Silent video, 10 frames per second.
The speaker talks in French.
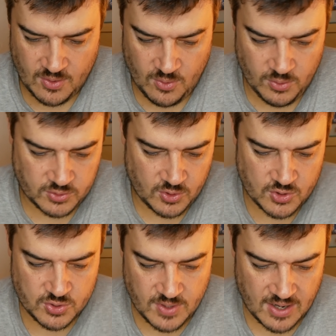
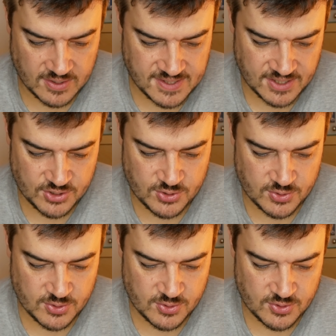Autre jeu, alors ça
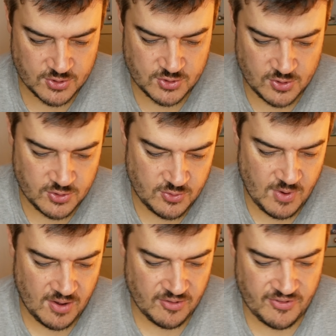je, le
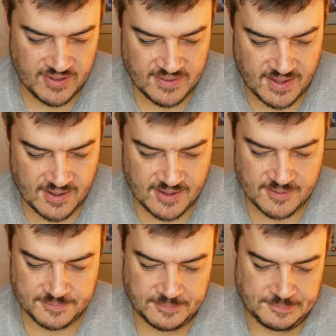dois en fait
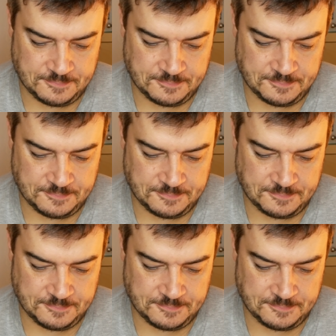à, hum,